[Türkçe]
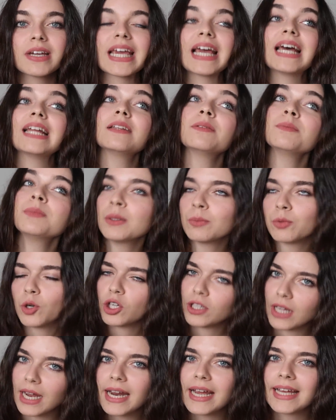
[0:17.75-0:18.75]
ve kendimi de
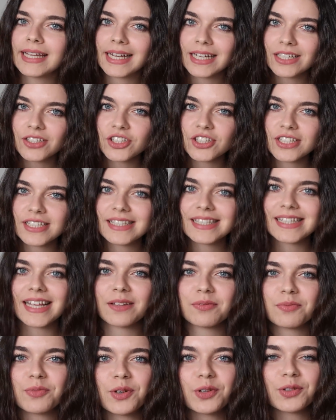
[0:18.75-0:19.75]
bu kadar enerjik
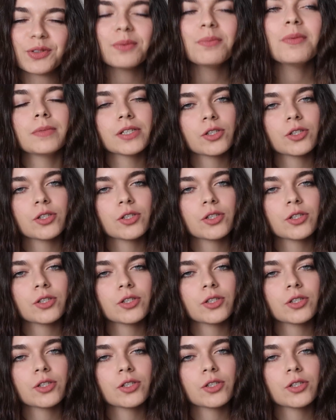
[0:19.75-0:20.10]
hissetmiyordum.